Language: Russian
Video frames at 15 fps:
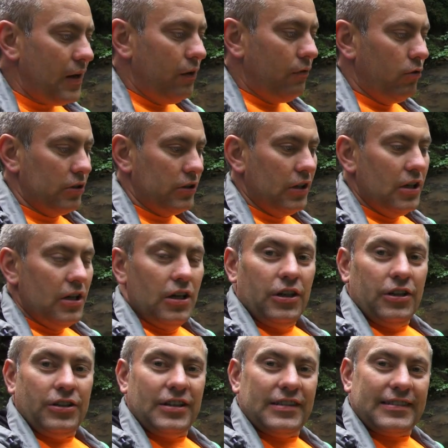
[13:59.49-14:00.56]
Вот.
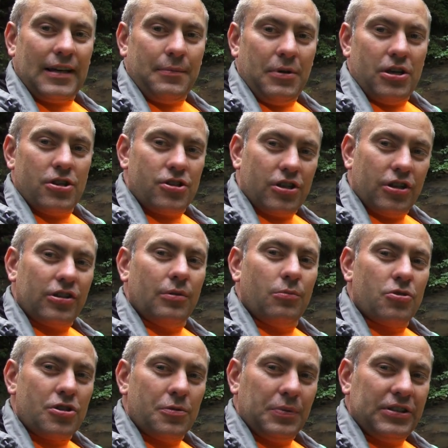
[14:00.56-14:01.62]
Есть скамеечки, где
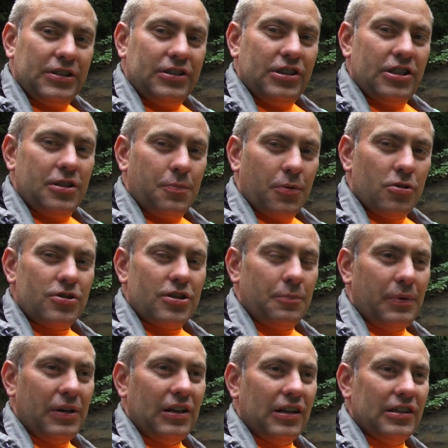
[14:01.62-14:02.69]
можно посидеть и просто
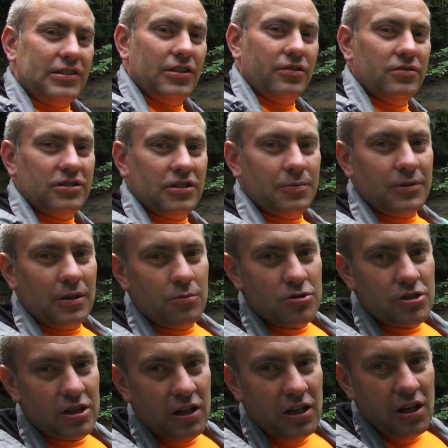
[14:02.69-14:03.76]
порелаксироваться, потому
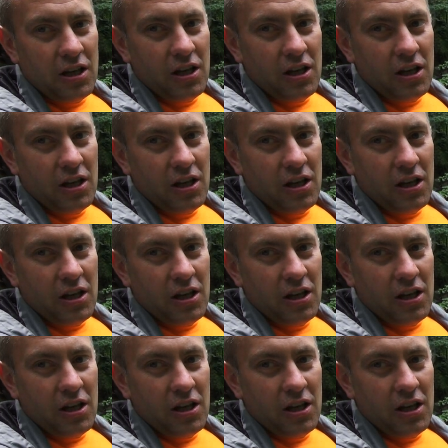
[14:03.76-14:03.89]
что